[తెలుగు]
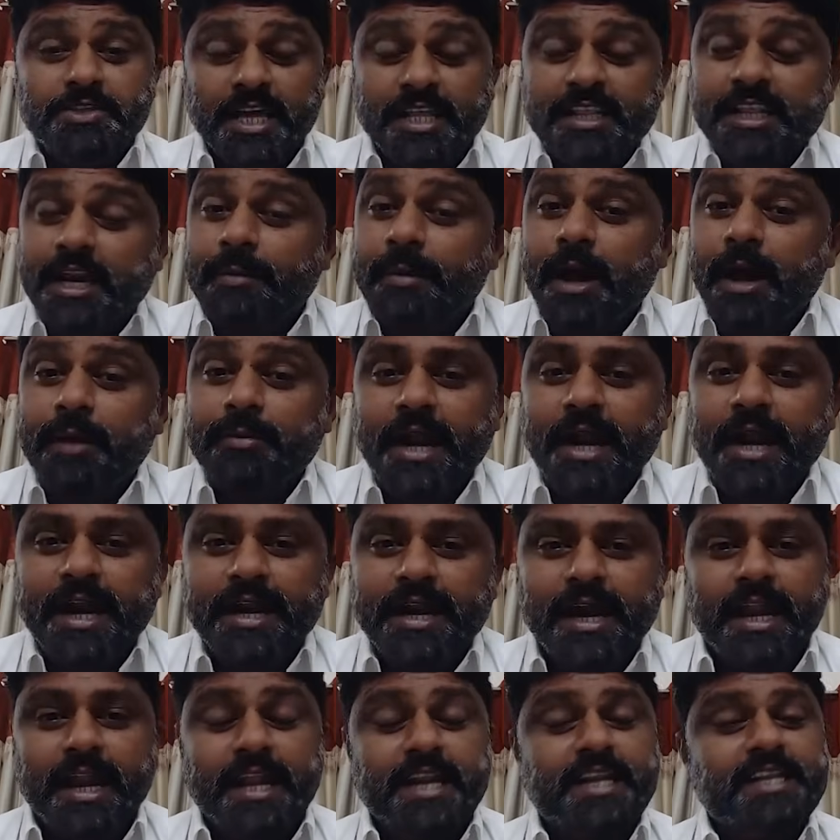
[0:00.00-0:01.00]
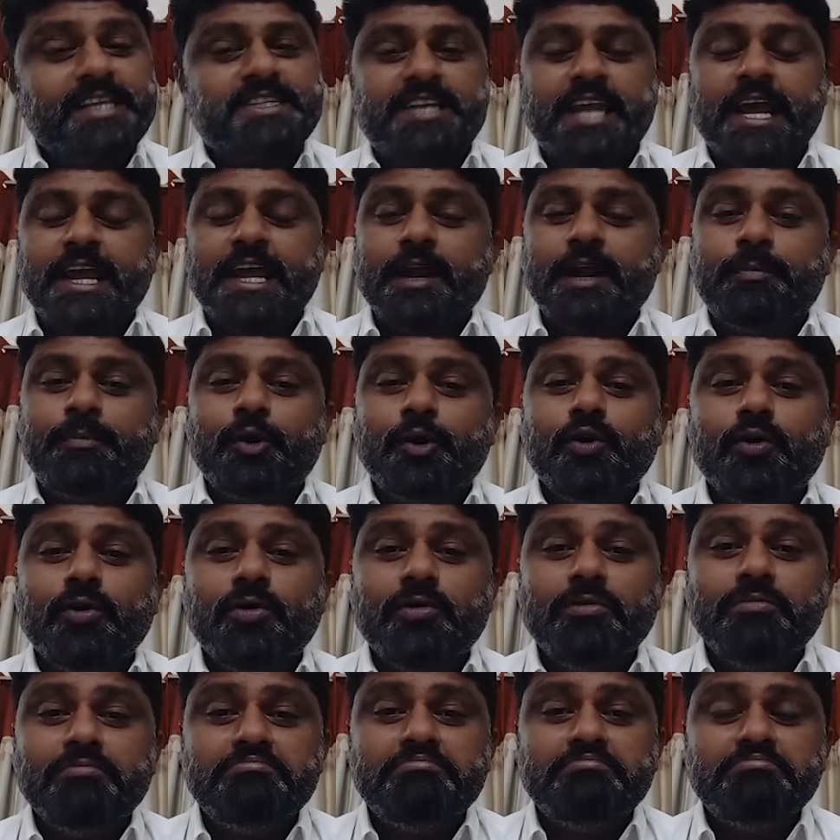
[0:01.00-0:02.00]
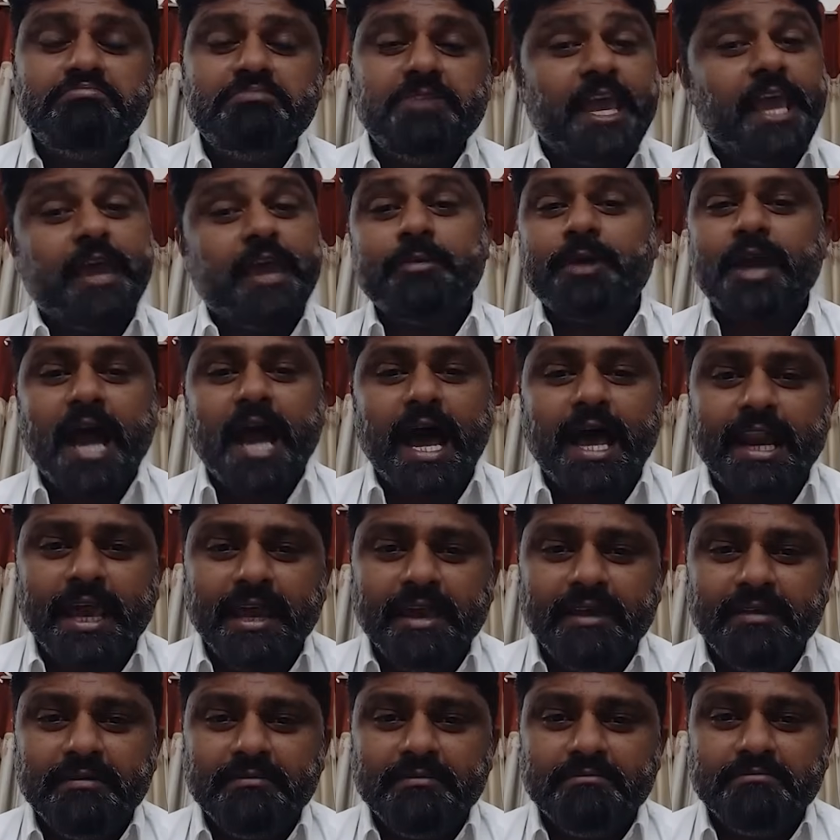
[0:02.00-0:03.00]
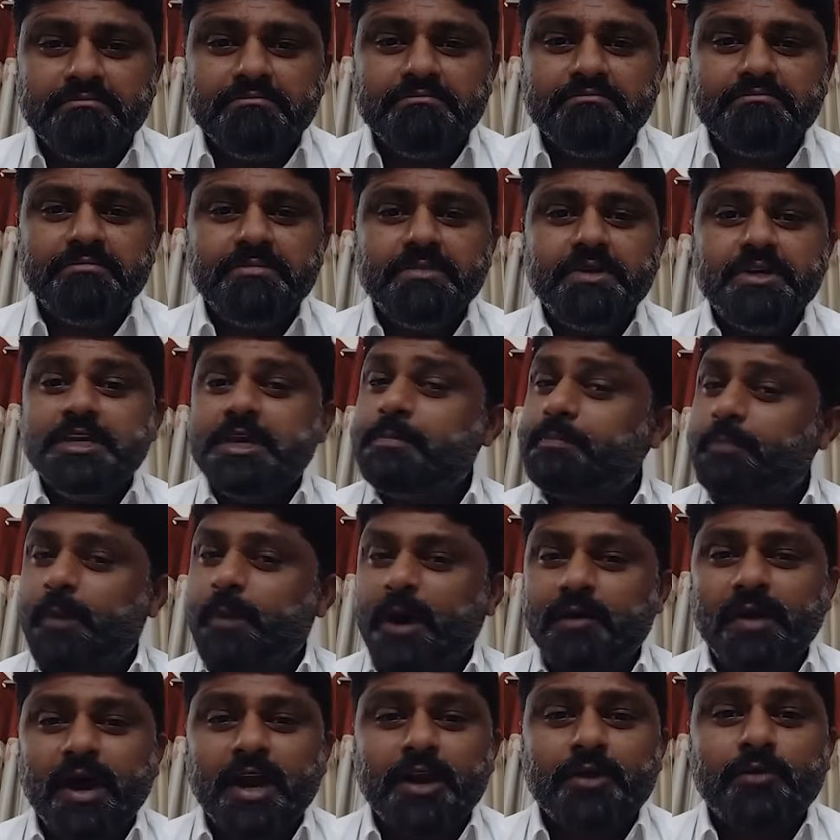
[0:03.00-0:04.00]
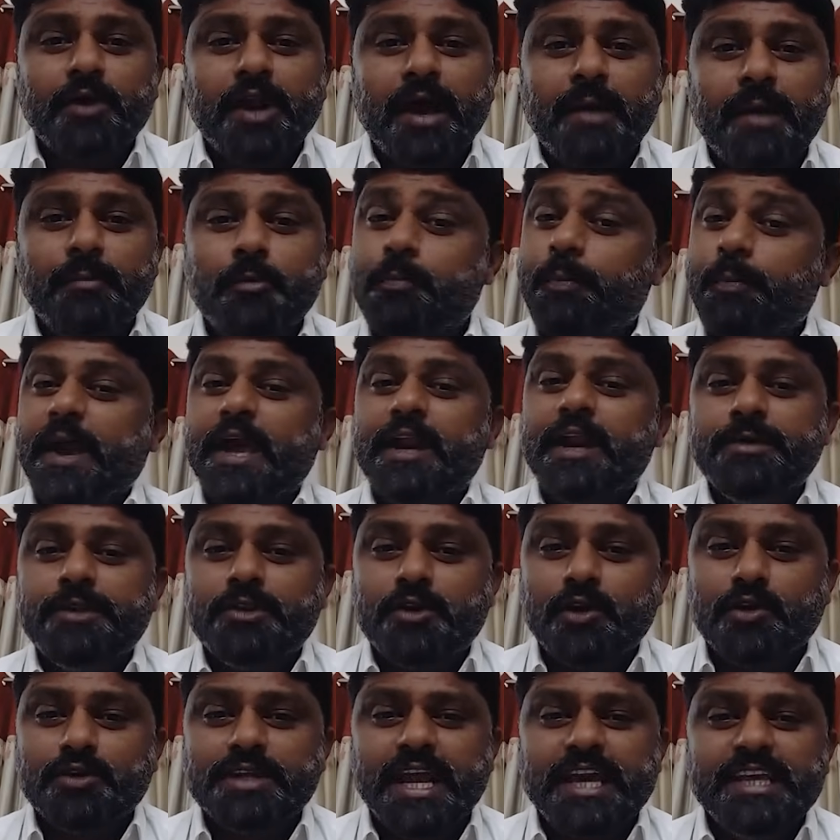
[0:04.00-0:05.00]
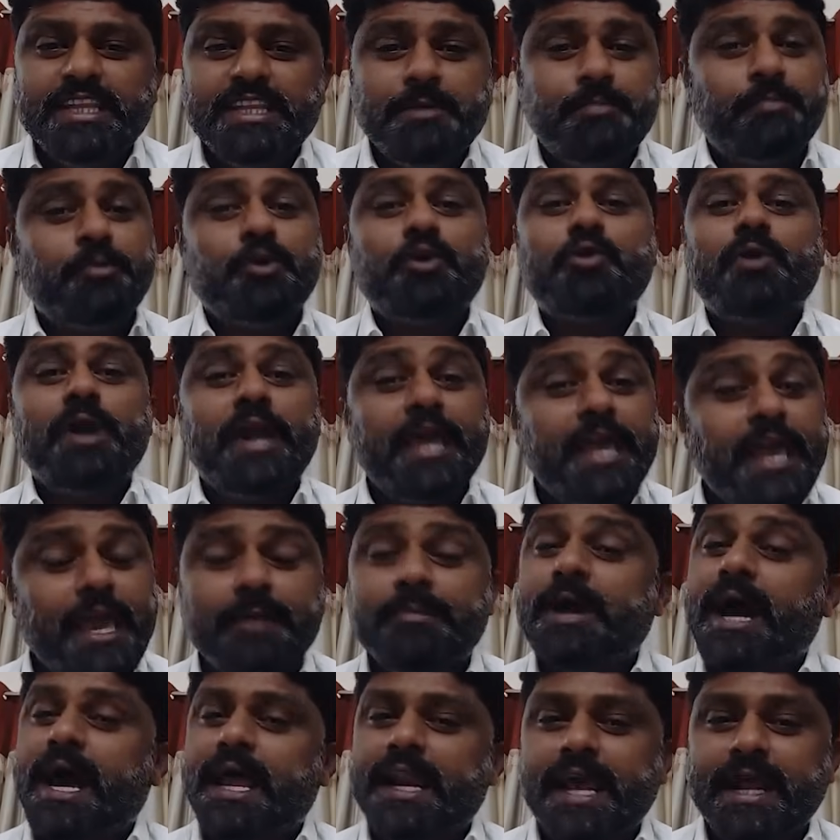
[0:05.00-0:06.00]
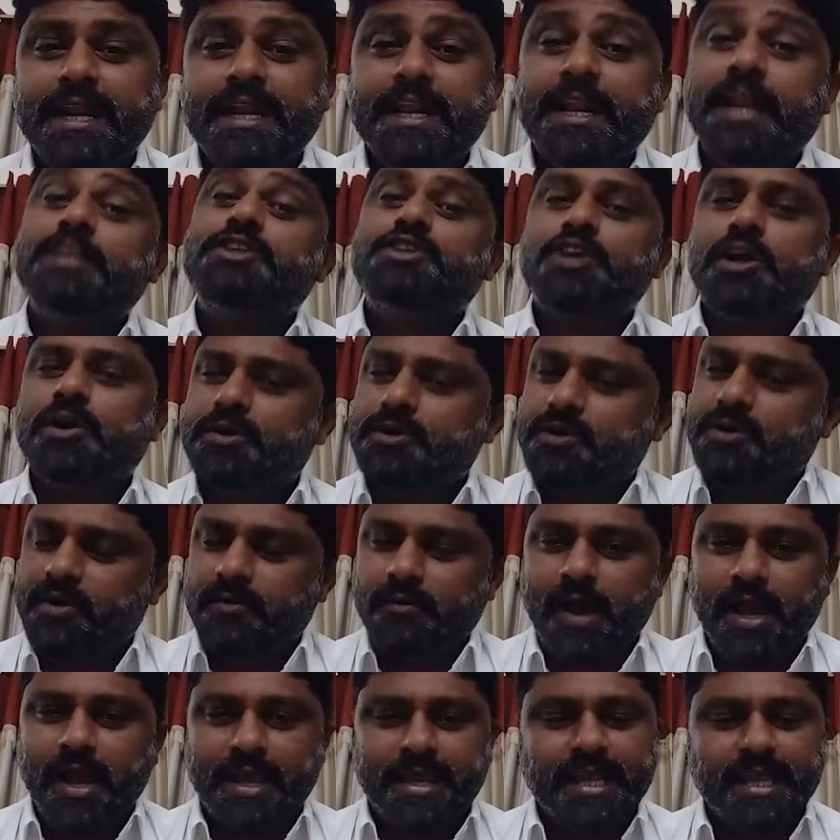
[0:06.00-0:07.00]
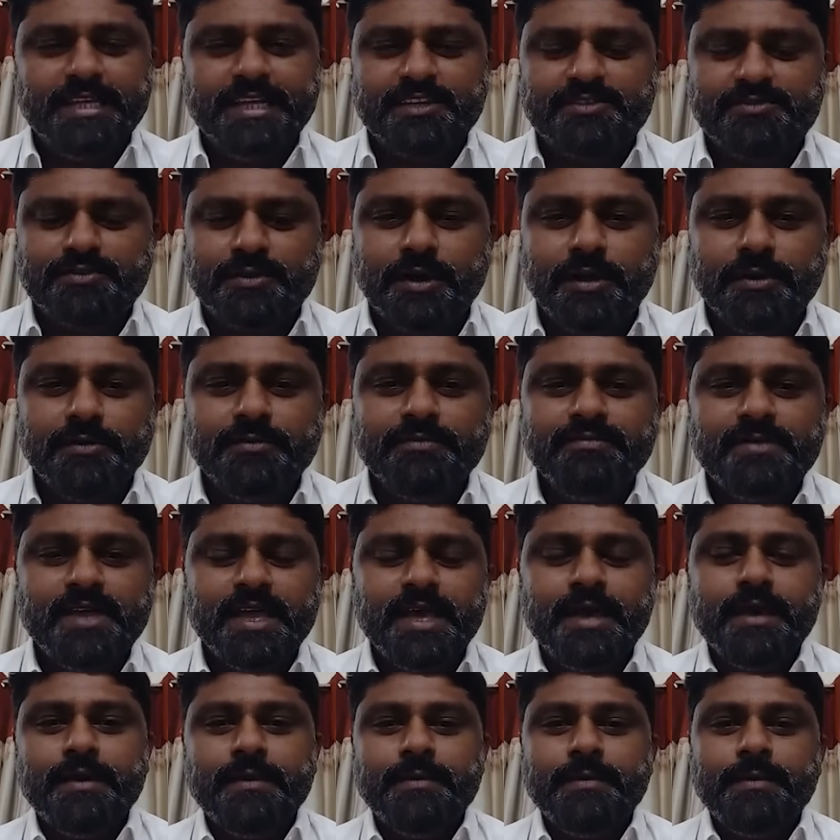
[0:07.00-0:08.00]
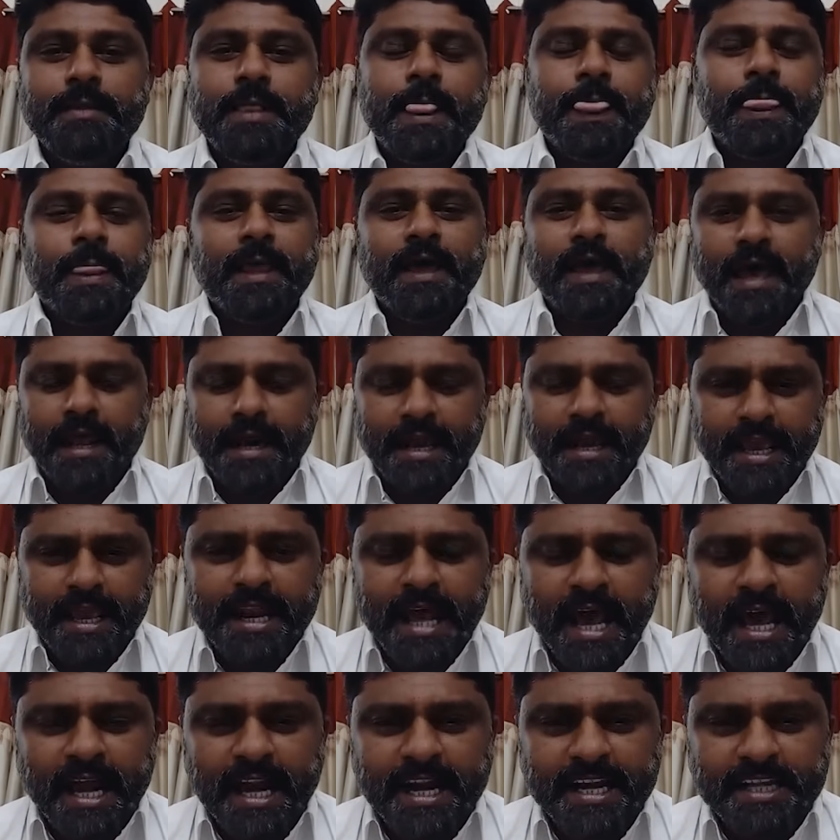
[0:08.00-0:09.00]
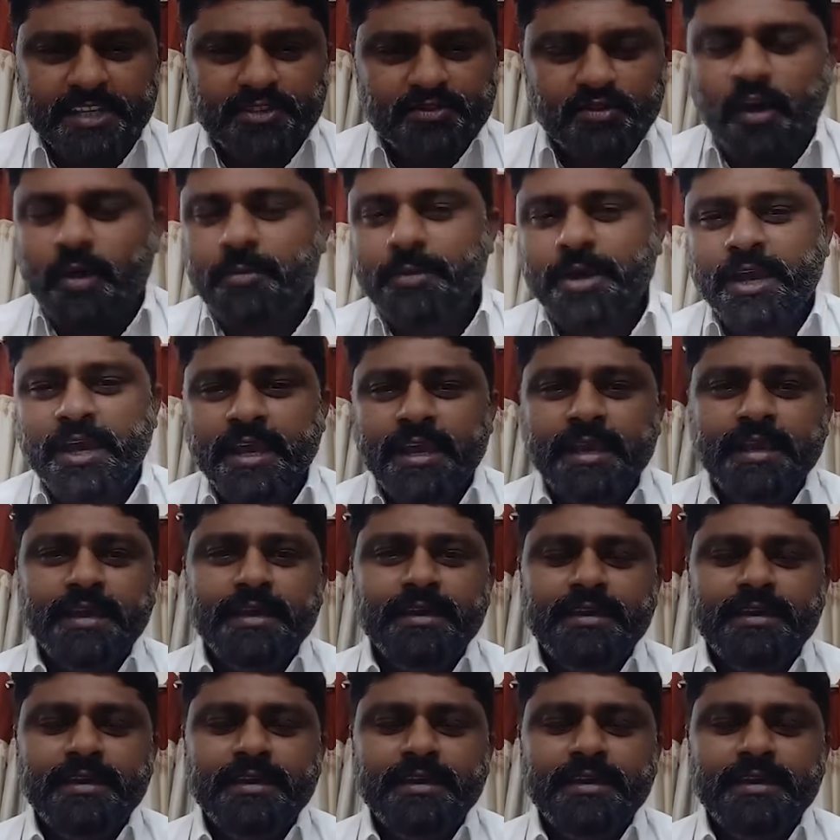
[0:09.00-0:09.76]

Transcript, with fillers: చంద్రబాబు నాయుడు గారు అరెస్ట్ అయినప్పుడు ఏమి కాలే ఇప్పటి వరకు కూడా ముప్పై ఎనిమిది రోజులైంది ఇప్పుడు కూడా ఏం కాలే అని రెచ్చగొట్టుడు వ్యాఖ్యలు చేస్తున్నాడు రే నారాయణ స్వామి